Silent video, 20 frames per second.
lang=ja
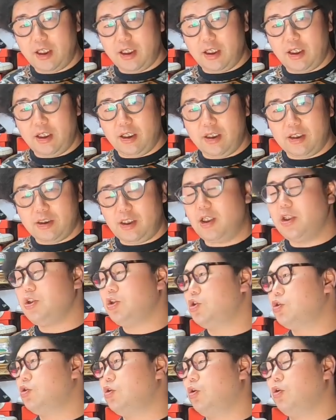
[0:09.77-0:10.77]
えー、先
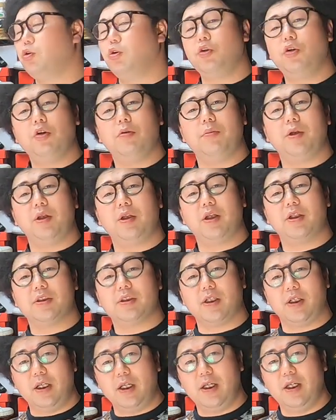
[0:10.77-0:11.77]
週の土曜日で
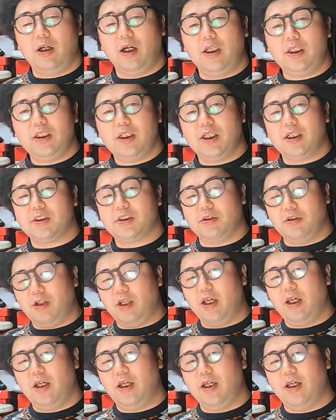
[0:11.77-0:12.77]
すかね、アディダスの
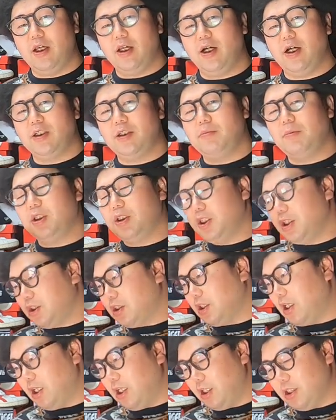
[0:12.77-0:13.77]
ね、えー、
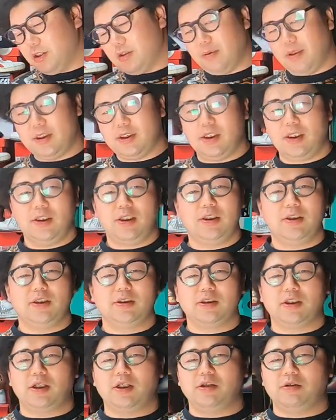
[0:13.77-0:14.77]
アディマティックが発売されたん
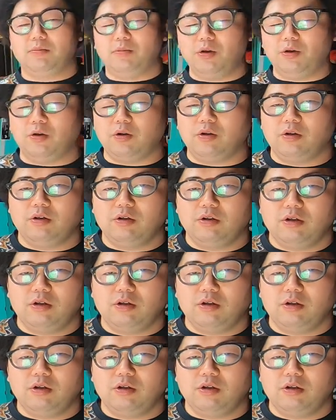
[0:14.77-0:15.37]
ですけれども、